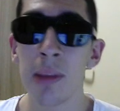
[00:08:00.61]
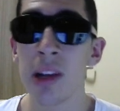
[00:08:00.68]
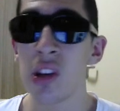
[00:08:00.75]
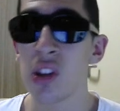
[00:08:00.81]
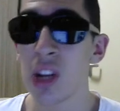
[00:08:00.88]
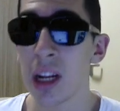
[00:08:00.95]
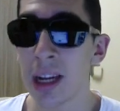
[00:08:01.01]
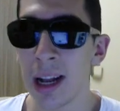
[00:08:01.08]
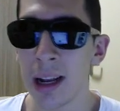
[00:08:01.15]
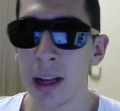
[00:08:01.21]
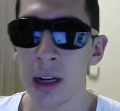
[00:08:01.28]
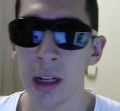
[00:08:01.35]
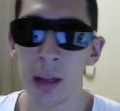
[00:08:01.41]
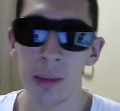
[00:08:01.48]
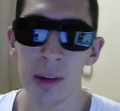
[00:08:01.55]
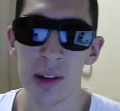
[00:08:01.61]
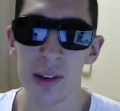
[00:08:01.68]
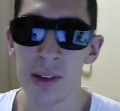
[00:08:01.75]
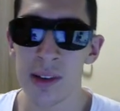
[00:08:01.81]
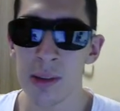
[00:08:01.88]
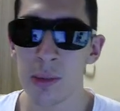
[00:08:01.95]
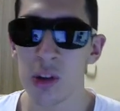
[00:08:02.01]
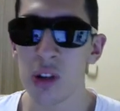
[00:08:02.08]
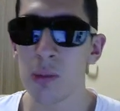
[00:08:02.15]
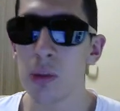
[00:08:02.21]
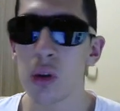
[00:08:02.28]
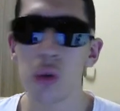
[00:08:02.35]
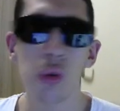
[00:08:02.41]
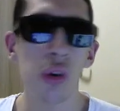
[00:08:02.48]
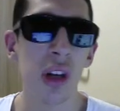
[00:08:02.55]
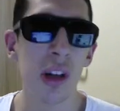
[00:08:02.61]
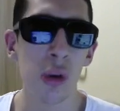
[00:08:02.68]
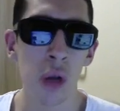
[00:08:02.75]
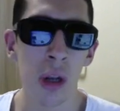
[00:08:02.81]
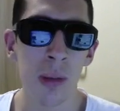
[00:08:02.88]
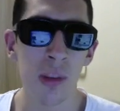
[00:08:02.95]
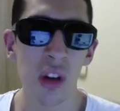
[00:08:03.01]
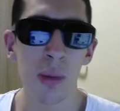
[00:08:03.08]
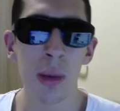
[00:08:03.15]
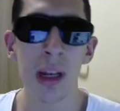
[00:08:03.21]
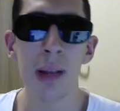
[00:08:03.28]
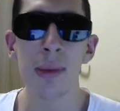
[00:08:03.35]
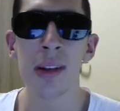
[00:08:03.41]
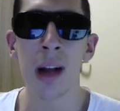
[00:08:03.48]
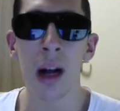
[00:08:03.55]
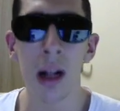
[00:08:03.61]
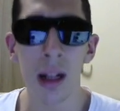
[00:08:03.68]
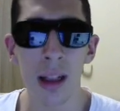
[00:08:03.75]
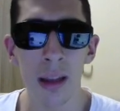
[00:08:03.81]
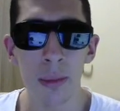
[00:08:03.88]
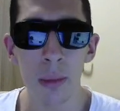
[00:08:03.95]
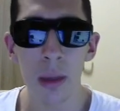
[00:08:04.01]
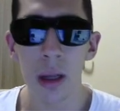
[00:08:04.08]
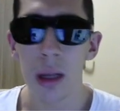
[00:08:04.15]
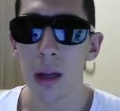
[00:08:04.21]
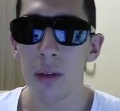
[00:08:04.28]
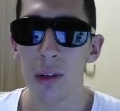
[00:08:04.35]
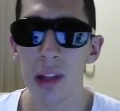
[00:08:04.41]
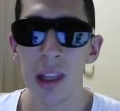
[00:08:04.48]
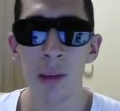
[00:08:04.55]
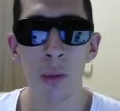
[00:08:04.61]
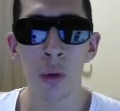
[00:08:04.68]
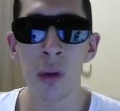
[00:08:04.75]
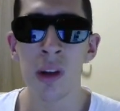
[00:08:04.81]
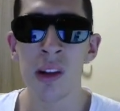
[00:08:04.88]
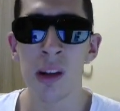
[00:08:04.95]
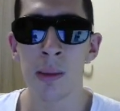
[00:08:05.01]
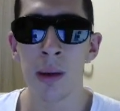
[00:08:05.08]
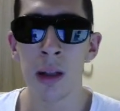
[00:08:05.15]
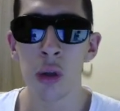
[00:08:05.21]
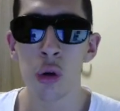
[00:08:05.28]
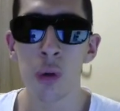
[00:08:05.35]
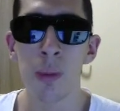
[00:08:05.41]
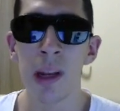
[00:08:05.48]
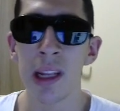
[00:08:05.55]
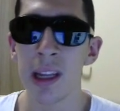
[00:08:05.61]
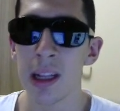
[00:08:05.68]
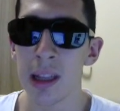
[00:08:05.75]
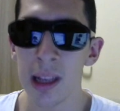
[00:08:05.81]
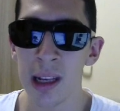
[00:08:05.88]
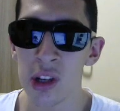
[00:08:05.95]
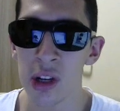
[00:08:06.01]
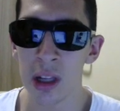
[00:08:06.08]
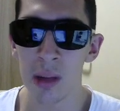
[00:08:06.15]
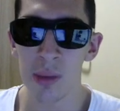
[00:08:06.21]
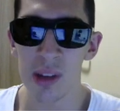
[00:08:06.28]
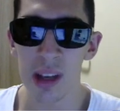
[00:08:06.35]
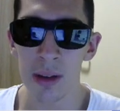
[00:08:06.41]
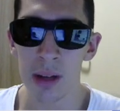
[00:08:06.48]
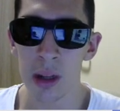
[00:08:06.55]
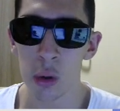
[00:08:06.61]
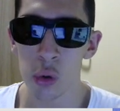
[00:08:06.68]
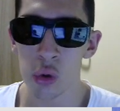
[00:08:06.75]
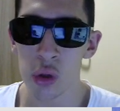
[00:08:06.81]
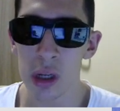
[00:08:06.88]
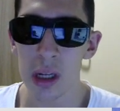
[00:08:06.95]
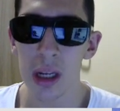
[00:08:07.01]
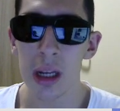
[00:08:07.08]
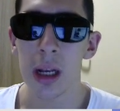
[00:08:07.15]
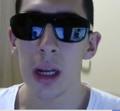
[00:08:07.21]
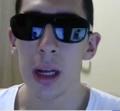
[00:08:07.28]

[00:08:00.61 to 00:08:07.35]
değiştiren kartları alabilirsiniz demiştim. Bir sürü şey söylemiştim. Ben hepsini aldım ve Team of Deer zamanını çok bereketli geçirdim sevgili dostlar.